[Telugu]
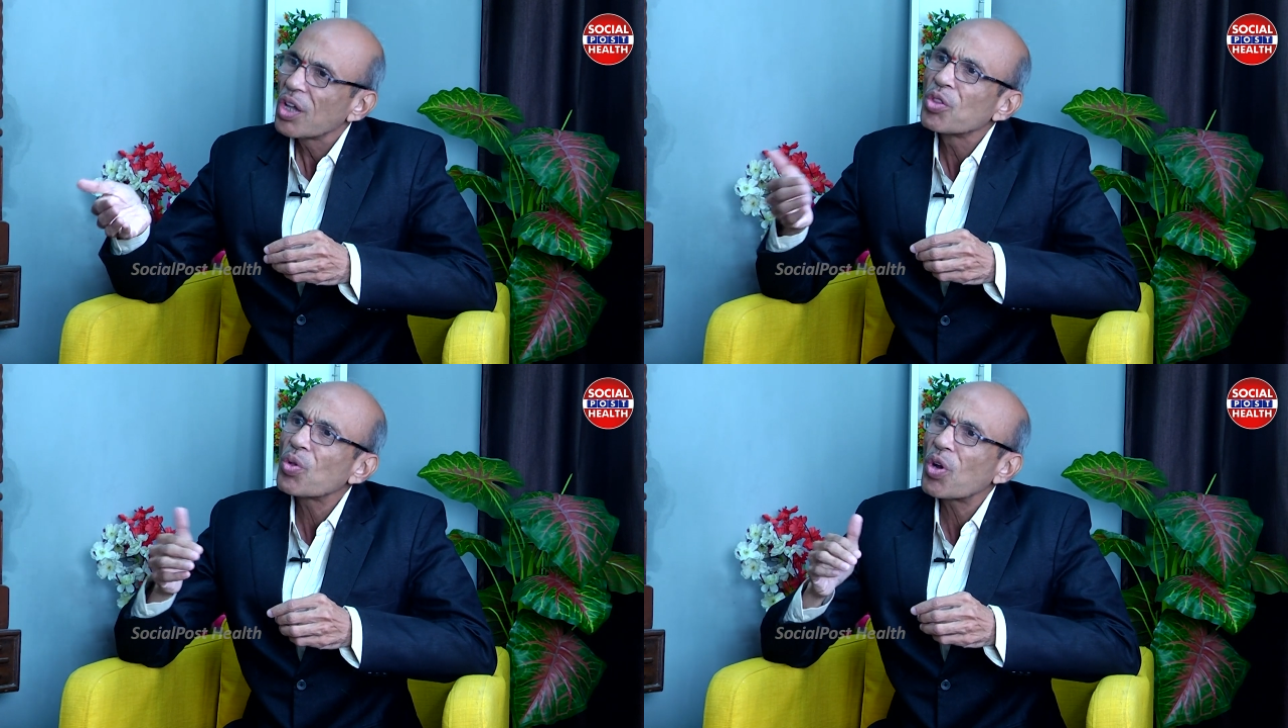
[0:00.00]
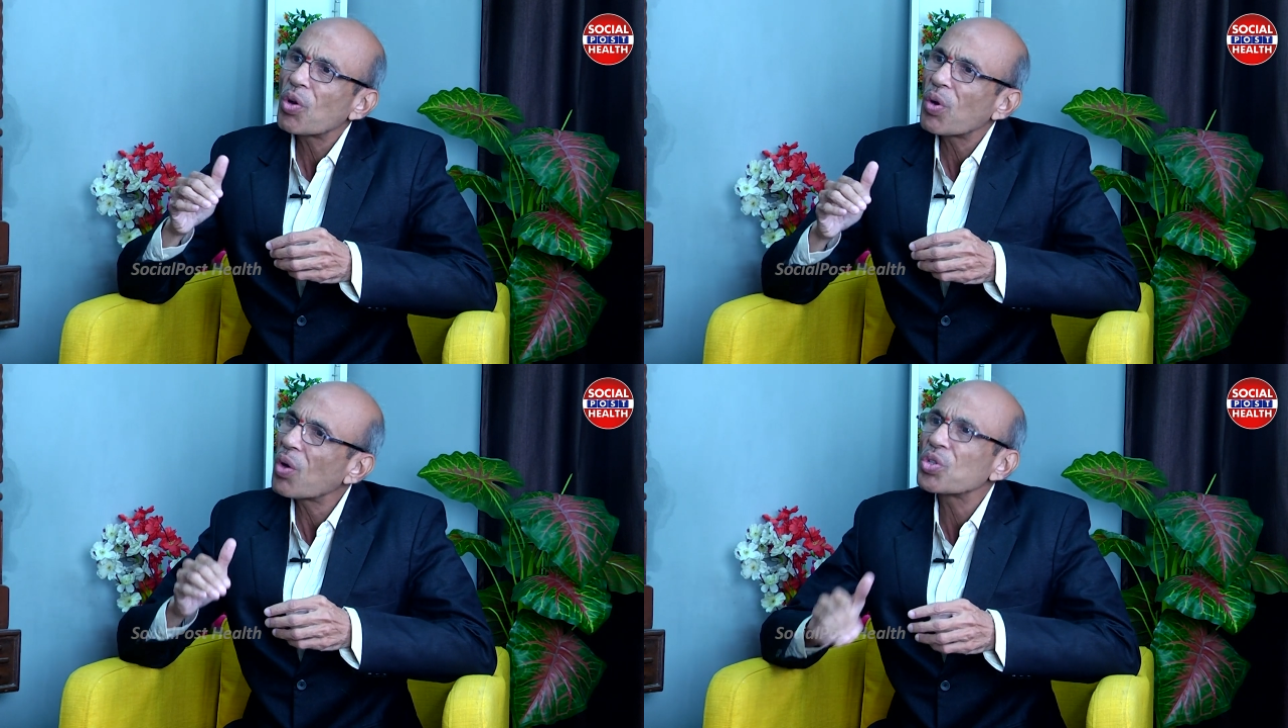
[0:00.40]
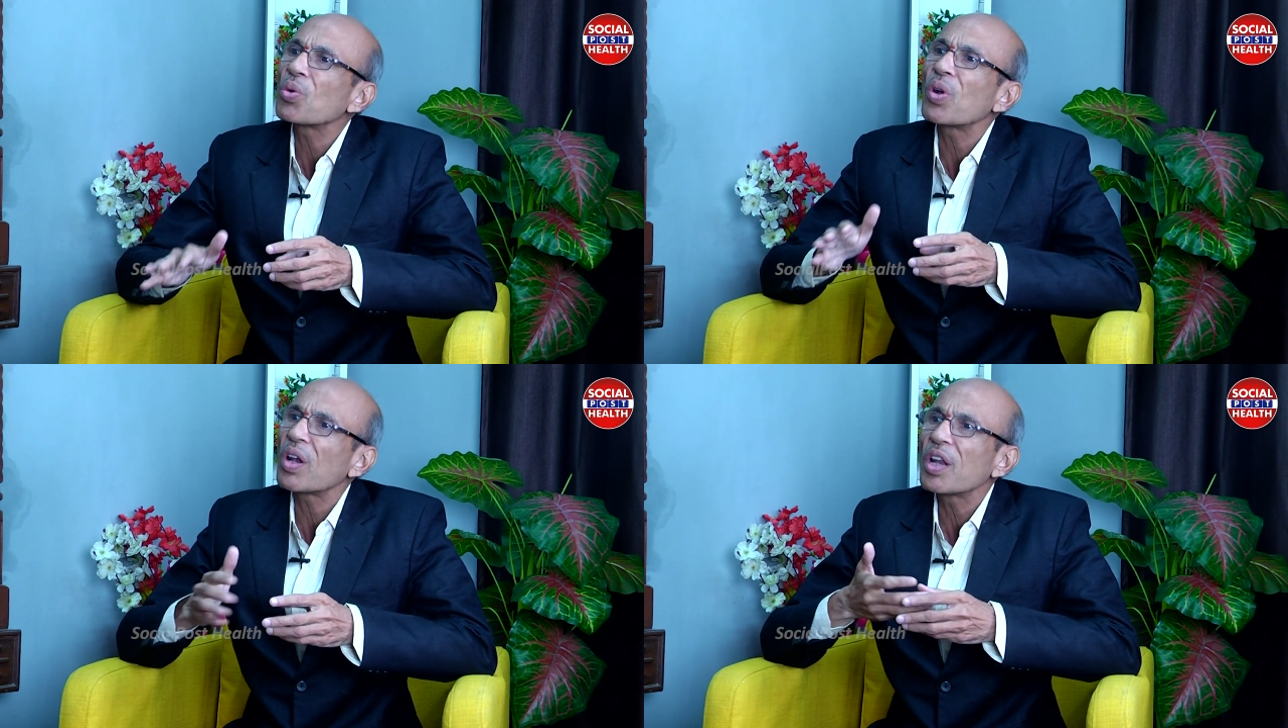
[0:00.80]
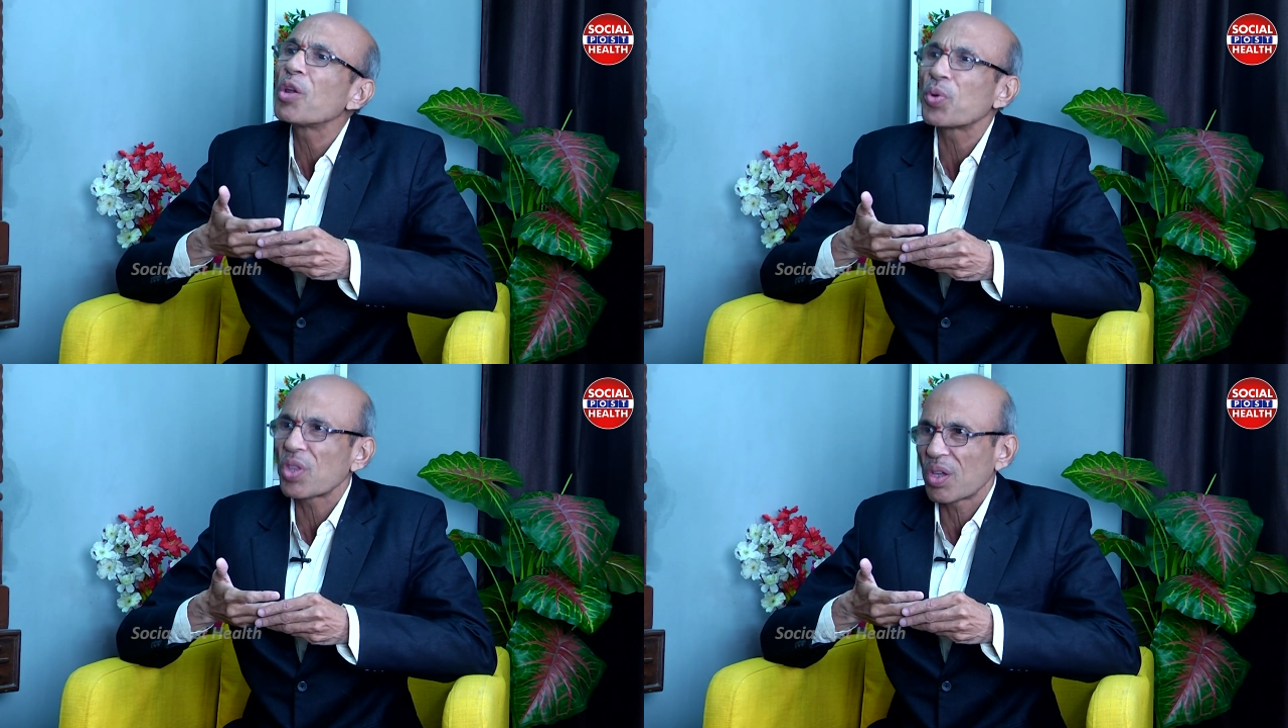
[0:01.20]
ఇందులో ఉన్నటువంటి ఔషధ గుణాలన్నీ
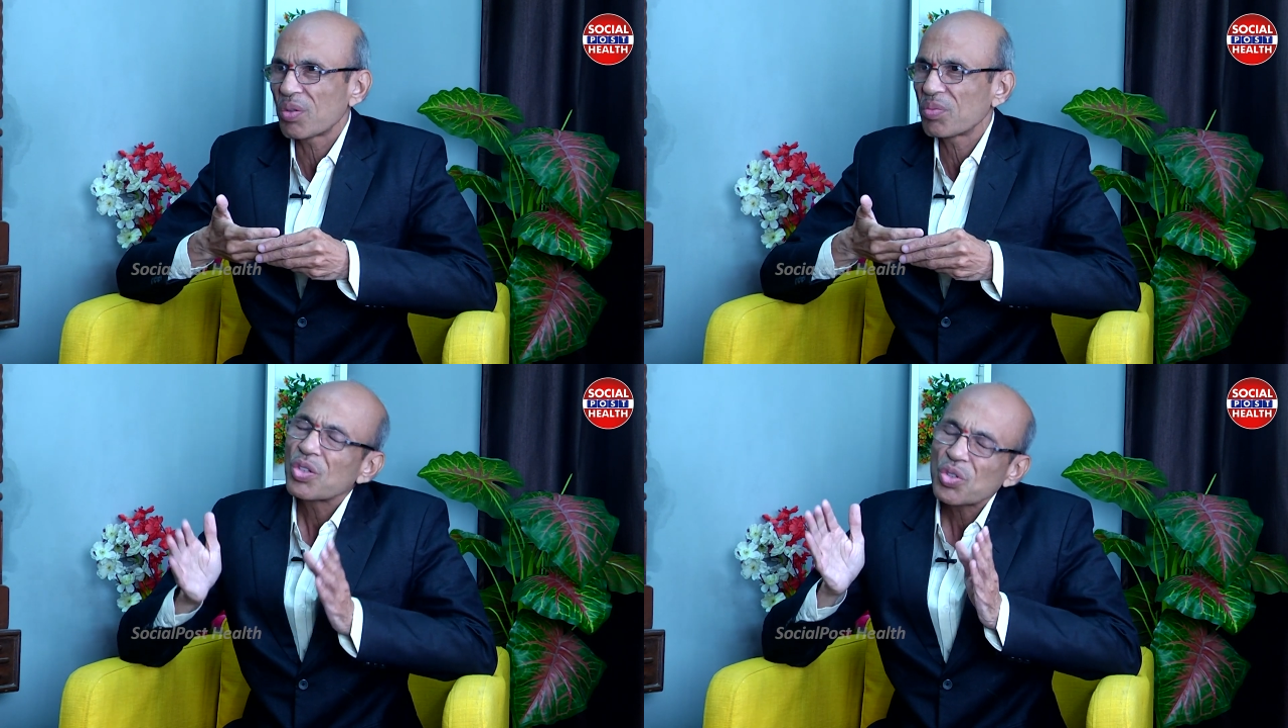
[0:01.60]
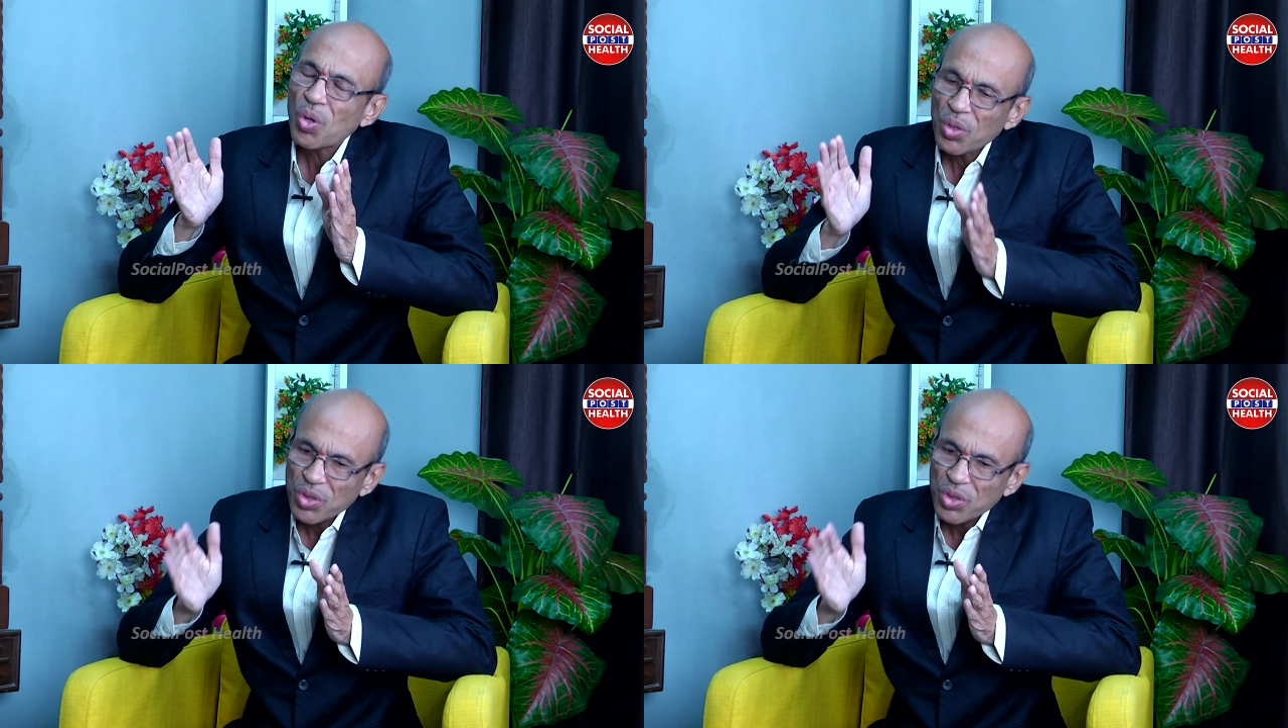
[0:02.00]
వెళ్ళిపోతాయి సో